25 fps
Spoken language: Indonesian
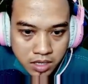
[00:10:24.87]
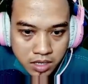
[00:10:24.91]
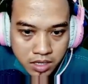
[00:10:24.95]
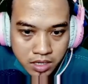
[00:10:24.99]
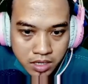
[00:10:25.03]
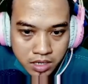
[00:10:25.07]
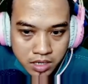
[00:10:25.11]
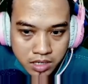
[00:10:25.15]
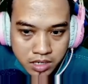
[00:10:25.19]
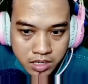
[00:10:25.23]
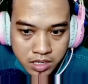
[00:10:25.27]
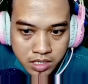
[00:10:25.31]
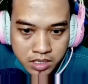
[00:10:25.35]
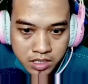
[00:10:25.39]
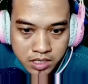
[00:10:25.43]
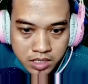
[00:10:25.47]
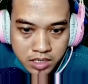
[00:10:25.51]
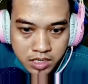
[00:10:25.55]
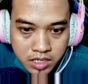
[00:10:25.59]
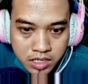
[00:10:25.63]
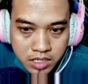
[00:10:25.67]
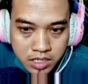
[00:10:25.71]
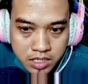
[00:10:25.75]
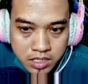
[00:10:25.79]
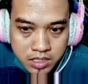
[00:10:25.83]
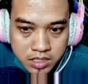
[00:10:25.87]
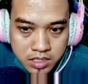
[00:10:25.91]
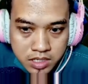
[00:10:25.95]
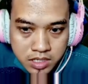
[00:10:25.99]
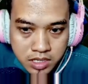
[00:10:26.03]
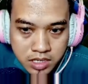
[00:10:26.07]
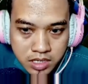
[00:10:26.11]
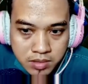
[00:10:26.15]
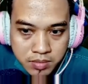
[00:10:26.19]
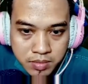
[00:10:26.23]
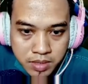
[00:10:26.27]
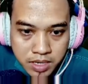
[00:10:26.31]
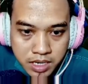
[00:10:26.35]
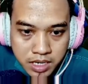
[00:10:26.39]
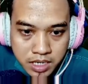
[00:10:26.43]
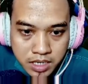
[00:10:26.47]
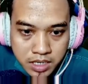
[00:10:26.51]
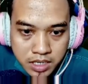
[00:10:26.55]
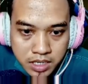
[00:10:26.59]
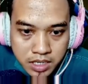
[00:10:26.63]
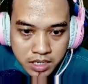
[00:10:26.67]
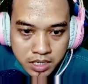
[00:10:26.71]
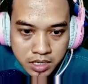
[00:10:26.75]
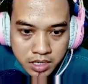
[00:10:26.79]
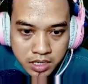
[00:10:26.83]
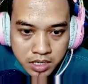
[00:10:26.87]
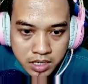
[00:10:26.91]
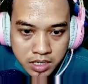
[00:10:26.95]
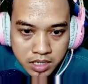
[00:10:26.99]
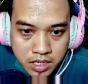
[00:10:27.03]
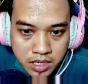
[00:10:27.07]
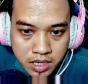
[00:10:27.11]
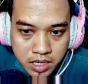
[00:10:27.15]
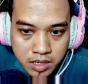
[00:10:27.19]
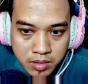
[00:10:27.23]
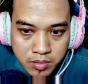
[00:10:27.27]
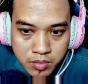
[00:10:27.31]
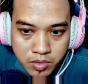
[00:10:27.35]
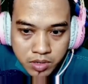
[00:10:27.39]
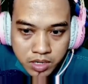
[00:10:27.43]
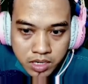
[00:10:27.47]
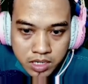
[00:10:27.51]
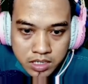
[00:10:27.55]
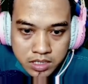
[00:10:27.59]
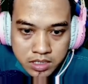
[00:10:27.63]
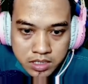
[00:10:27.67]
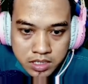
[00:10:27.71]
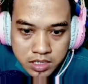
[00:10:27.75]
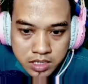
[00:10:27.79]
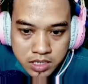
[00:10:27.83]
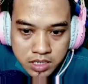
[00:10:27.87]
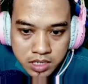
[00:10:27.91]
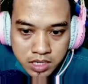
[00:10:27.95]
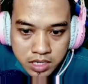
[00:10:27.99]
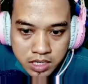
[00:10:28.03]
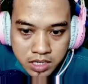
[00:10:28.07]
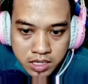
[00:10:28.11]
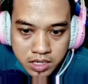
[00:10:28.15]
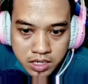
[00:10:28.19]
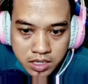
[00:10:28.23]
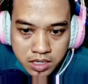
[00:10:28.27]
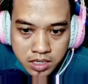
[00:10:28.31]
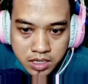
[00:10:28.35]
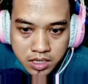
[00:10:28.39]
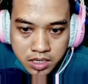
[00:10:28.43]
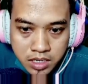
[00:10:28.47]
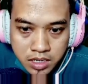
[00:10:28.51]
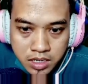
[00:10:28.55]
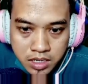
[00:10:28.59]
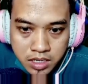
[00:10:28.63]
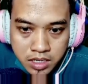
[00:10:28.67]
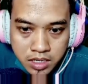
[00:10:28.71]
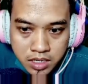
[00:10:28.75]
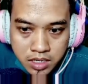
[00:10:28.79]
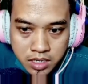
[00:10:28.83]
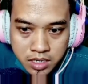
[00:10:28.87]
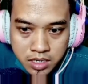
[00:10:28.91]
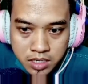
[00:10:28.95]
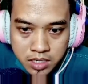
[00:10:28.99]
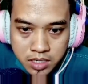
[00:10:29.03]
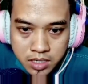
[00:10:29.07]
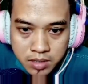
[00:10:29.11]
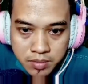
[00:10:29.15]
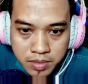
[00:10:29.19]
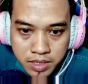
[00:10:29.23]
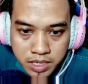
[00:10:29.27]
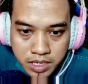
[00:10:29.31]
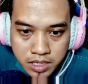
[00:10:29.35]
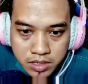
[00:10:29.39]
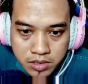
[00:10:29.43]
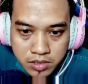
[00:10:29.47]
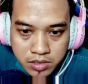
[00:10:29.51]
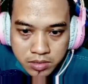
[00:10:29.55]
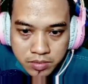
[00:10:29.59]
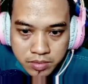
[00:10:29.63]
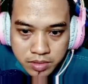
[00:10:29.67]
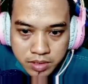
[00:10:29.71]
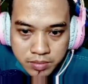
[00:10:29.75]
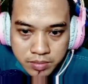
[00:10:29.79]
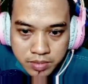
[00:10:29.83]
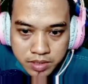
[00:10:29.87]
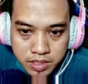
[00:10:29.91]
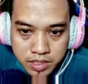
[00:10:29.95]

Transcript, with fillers: ini aja tadi di sini ada barang nih eh bukan di sini ya di mana itu teman-teman